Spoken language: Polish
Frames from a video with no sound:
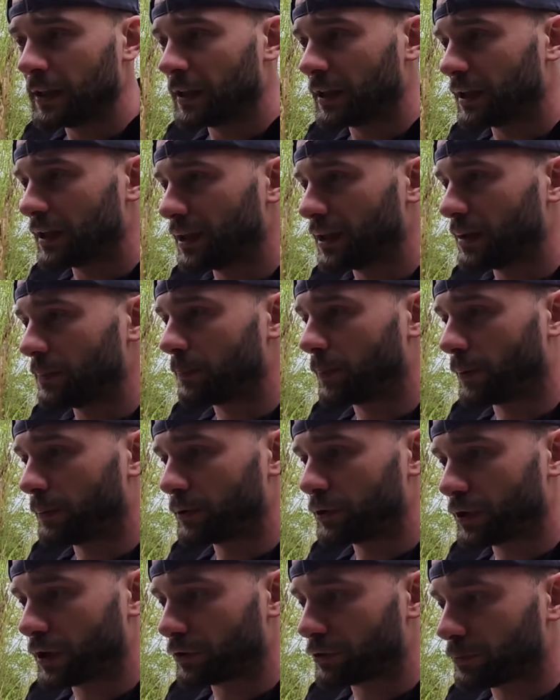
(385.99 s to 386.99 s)
e,
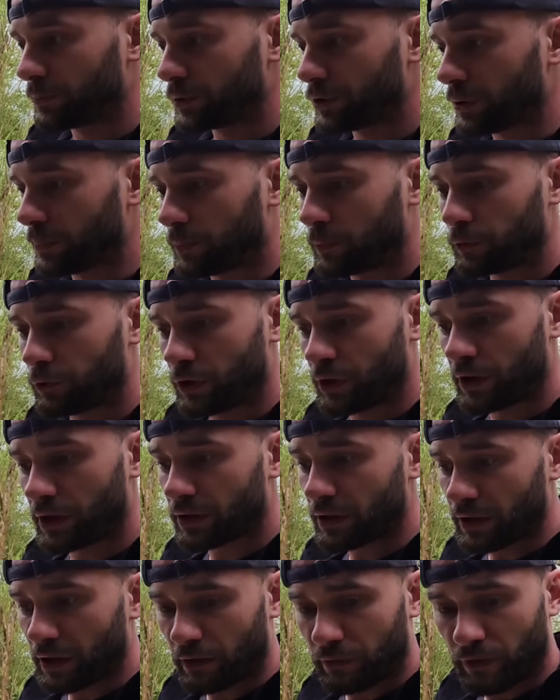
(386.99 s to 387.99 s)
pomyśleć, żeby się później nie
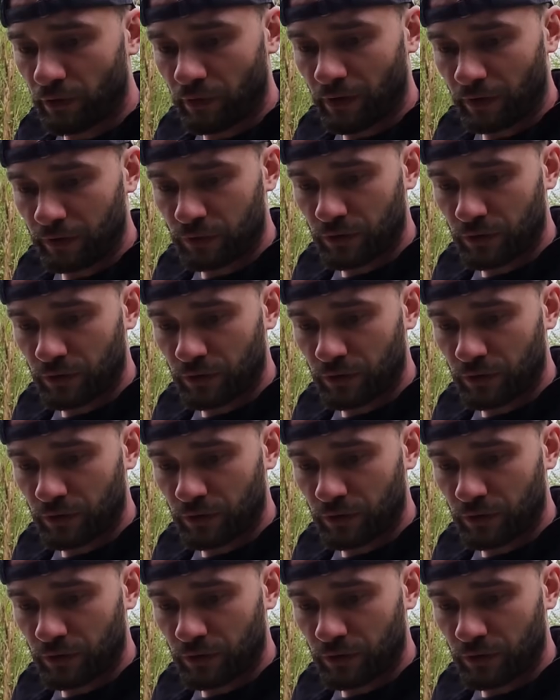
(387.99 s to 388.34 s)
denerwować